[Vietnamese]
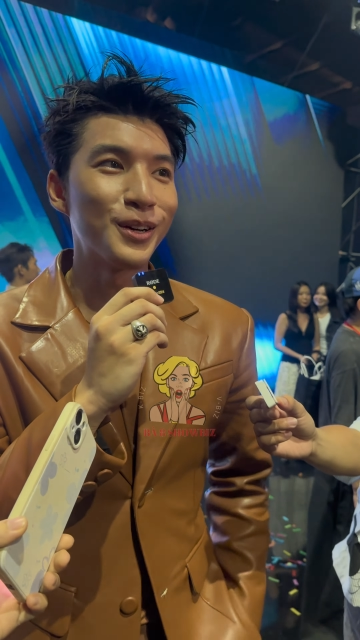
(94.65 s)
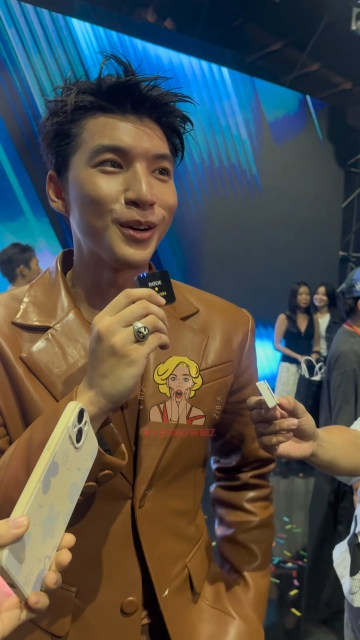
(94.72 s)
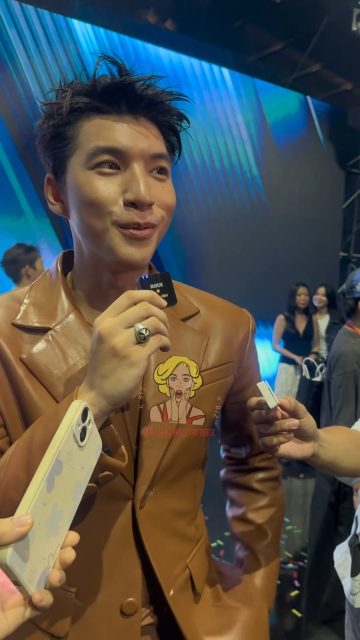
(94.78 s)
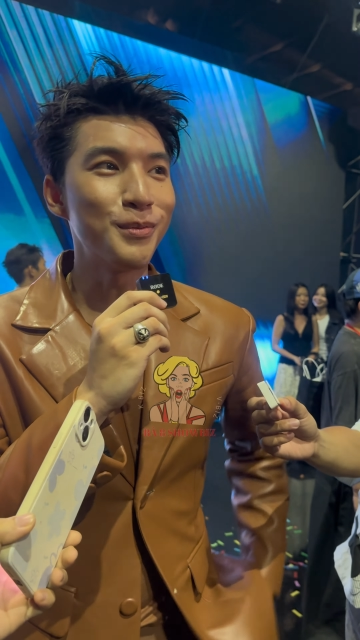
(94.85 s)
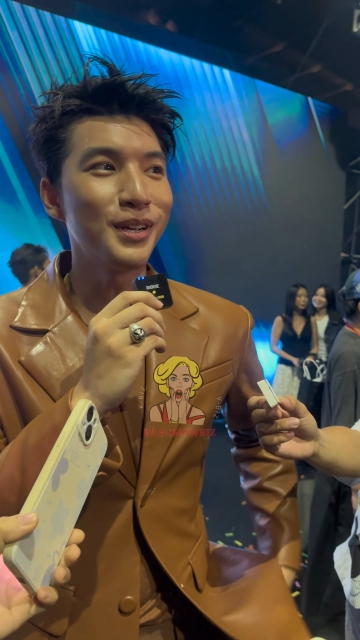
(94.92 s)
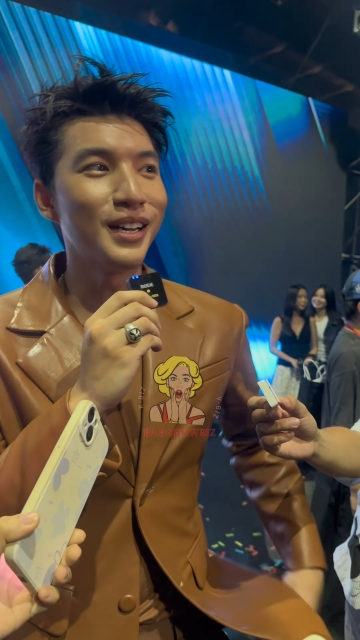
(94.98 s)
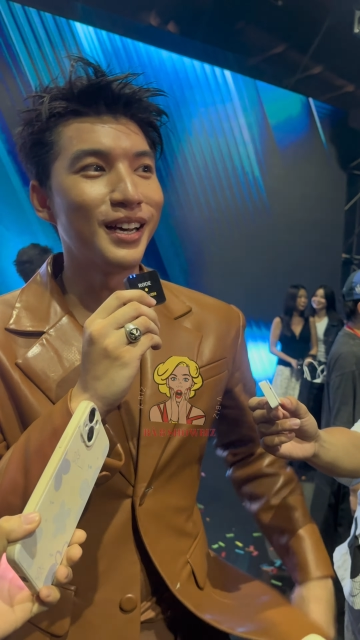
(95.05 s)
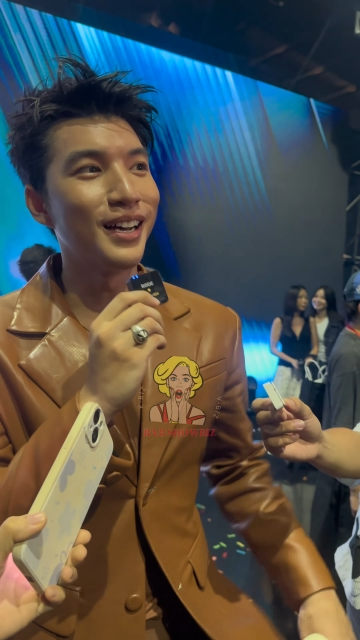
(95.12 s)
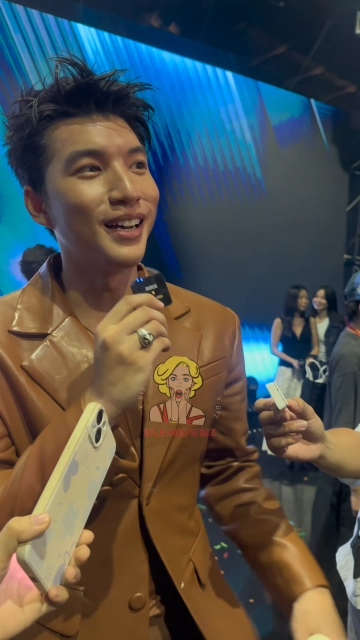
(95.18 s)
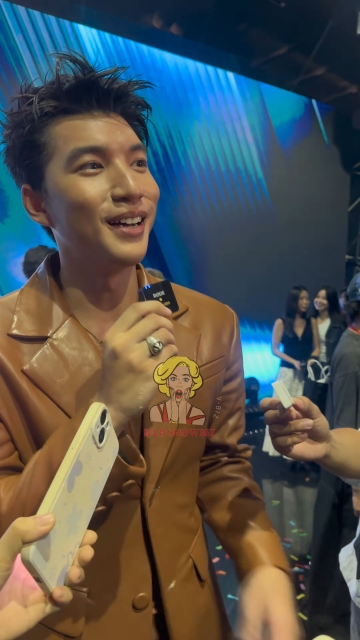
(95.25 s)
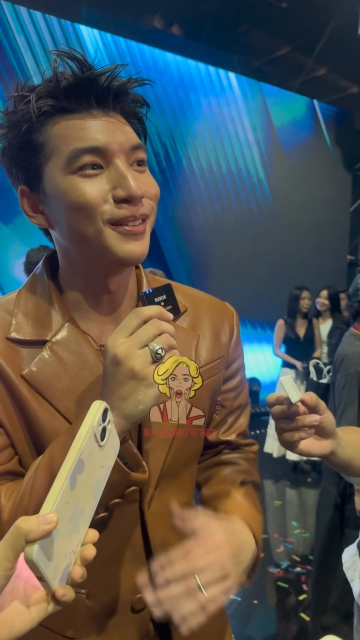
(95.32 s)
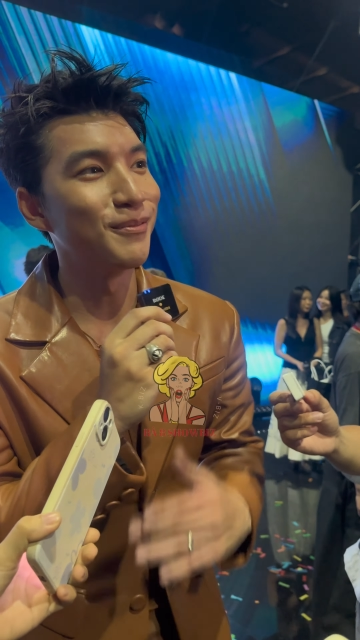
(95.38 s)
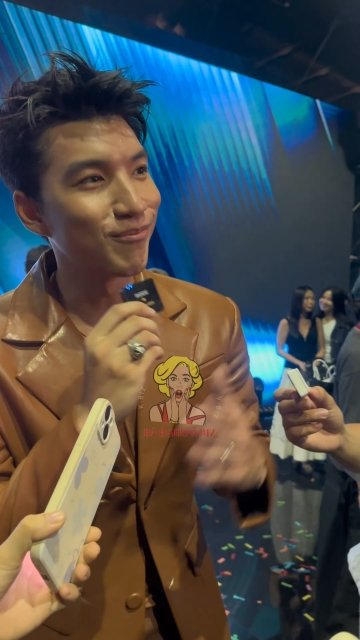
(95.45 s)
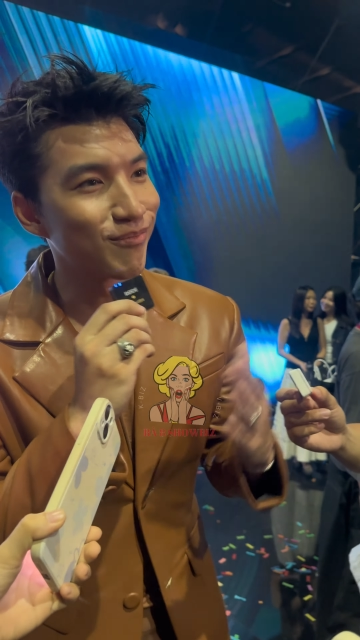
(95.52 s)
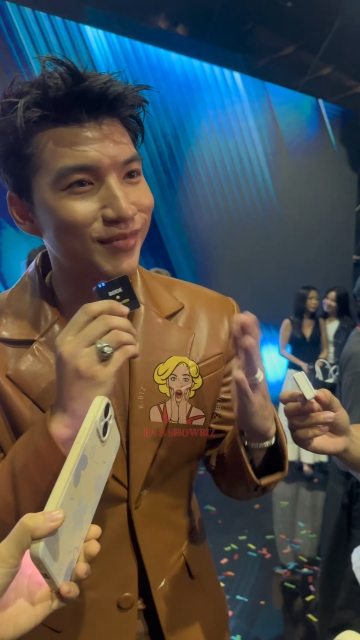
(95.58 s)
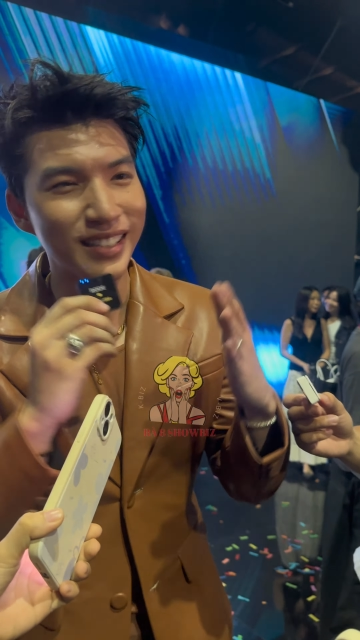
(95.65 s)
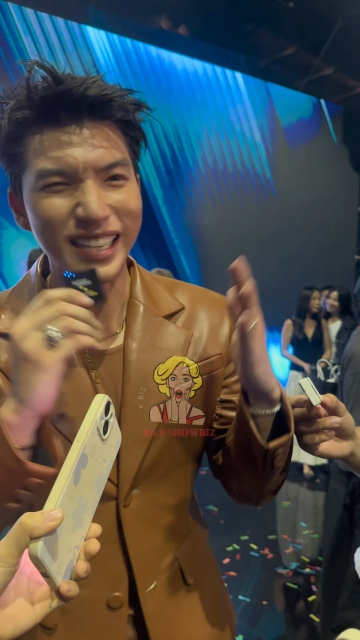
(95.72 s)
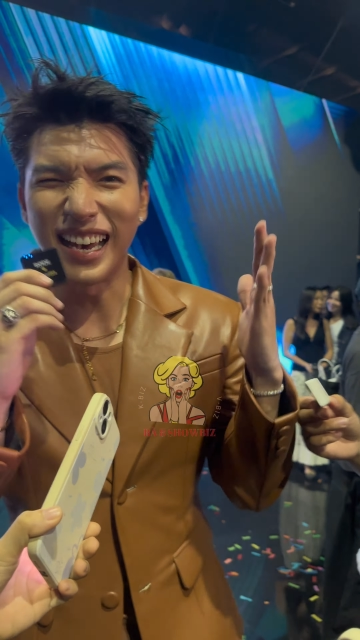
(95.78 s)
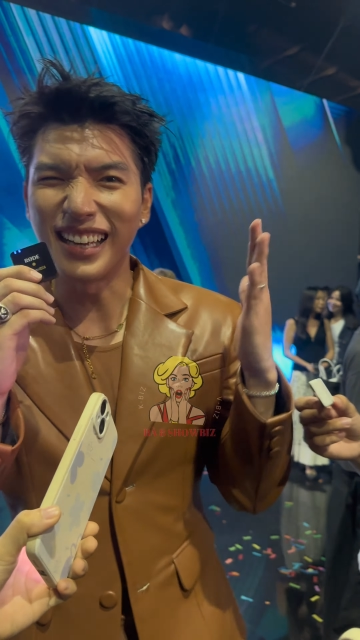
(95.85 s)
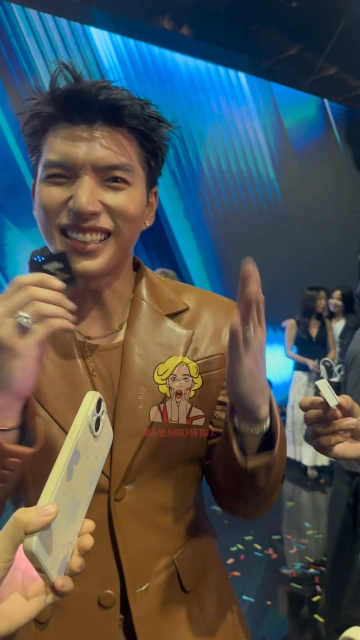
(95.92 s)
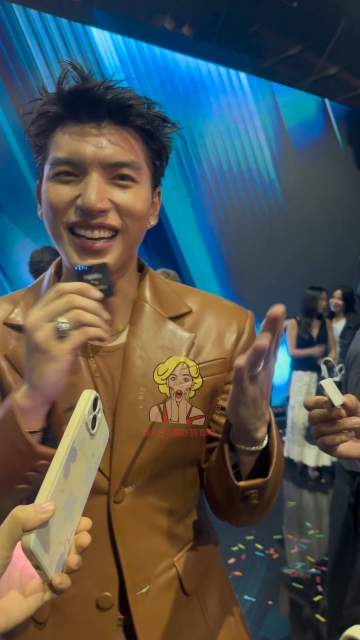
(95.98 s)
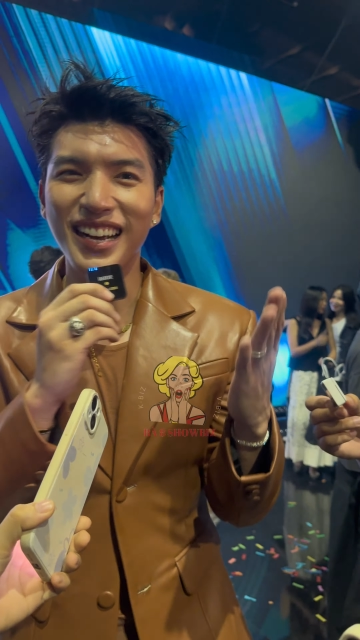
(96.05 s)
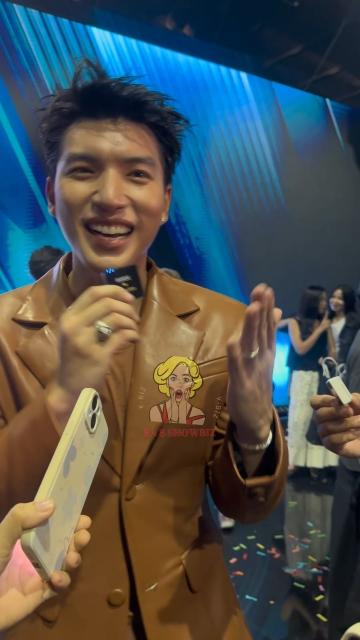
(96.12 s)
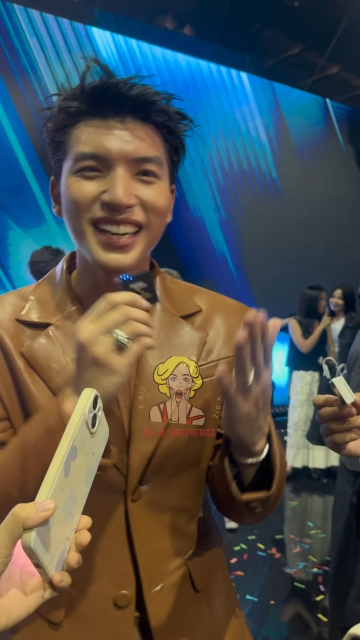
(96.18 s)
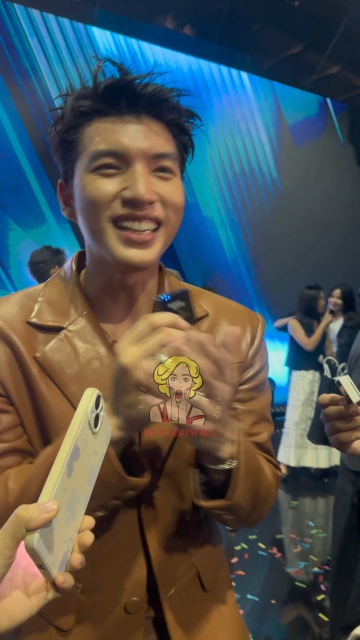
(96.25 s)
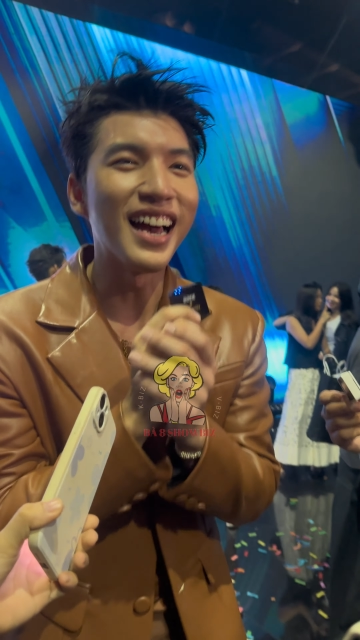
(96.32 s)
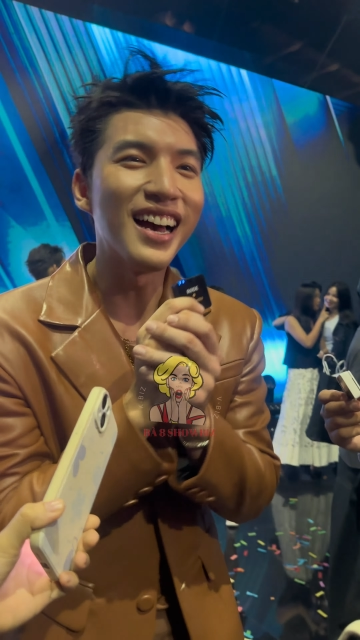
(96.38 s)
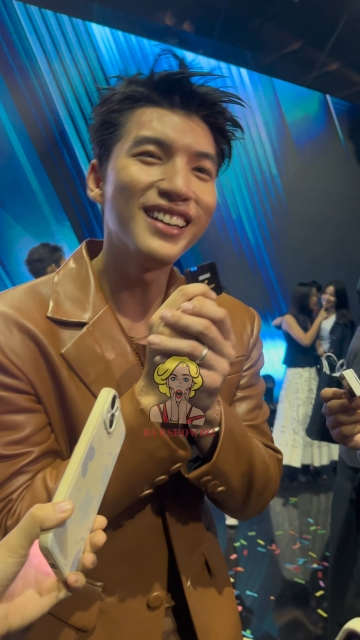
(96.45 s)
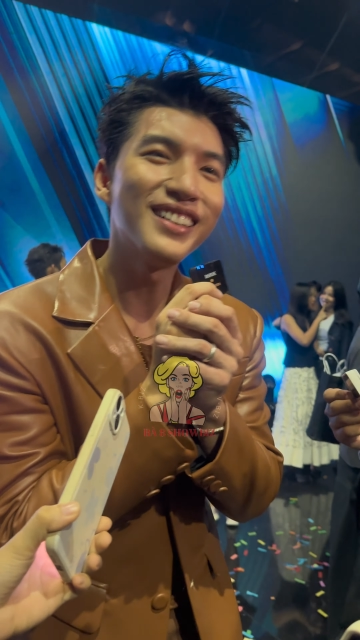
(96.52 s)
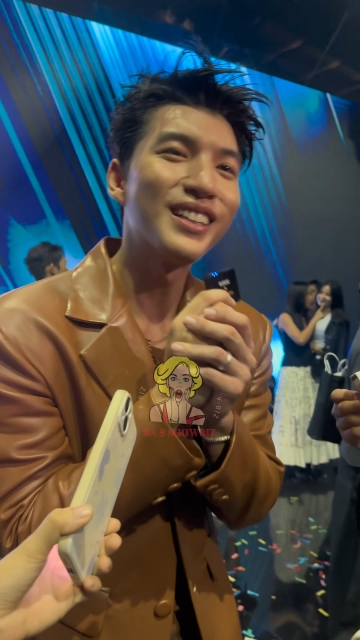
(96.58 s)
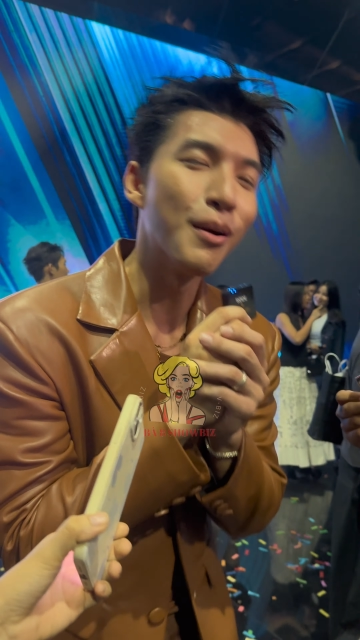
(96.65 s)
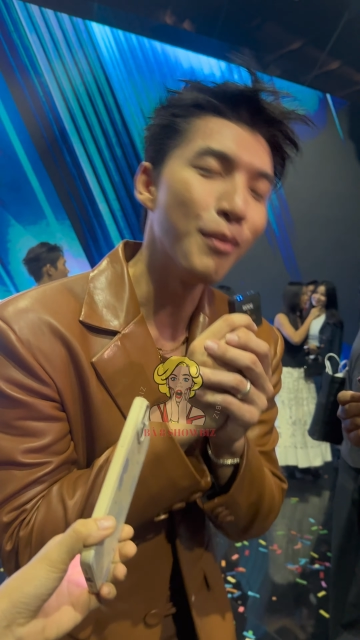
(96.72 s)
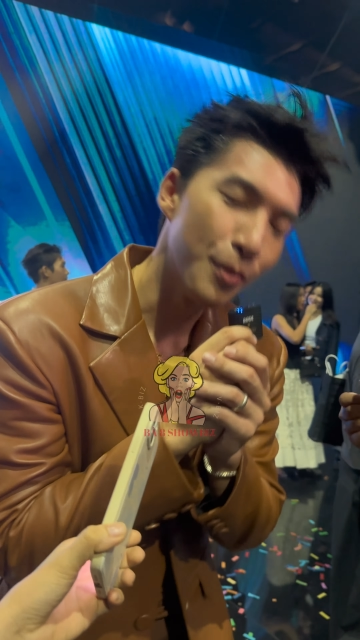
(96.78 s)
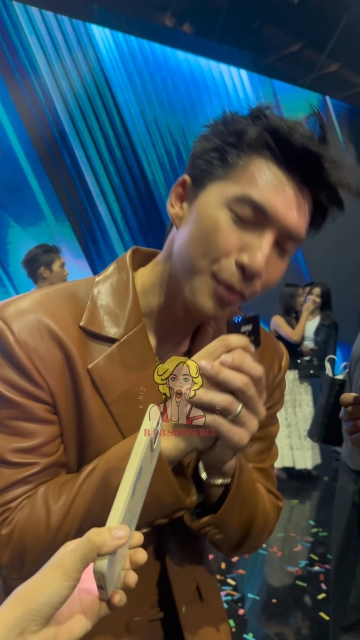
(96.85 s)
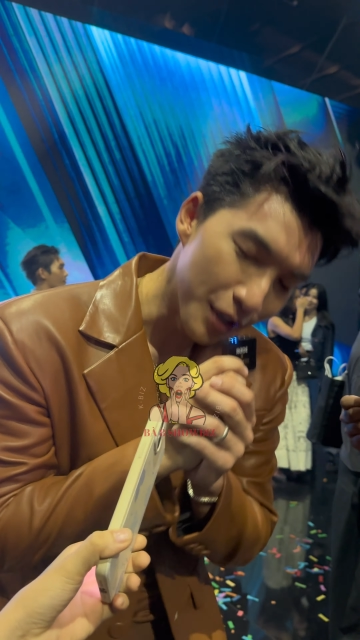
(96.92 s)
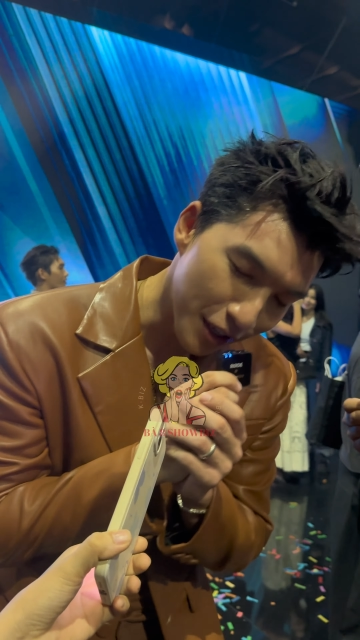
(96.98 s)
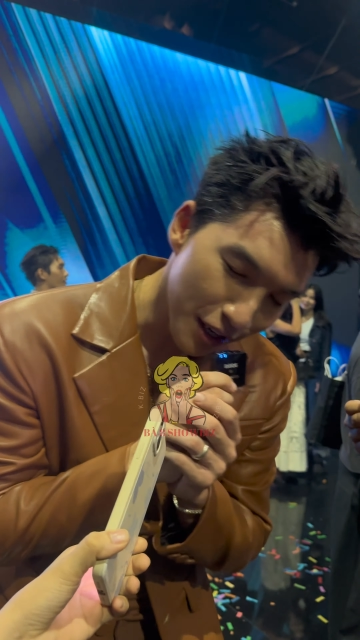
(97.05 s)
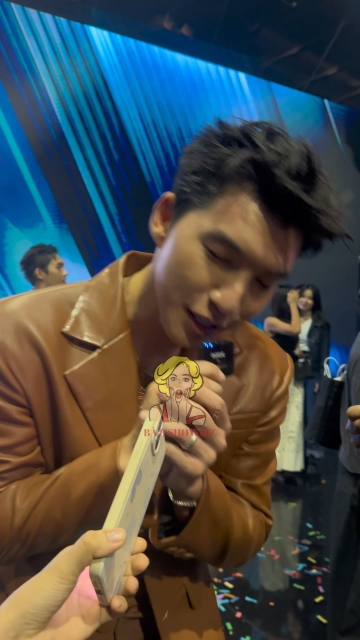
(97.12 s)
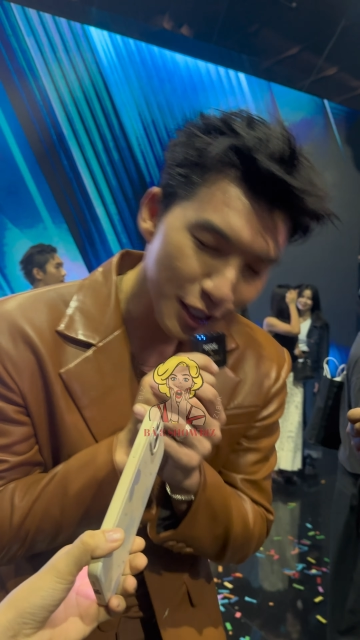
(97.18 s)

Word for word: cũng như là và tất cả khán giả cảm ơn mọi người rất là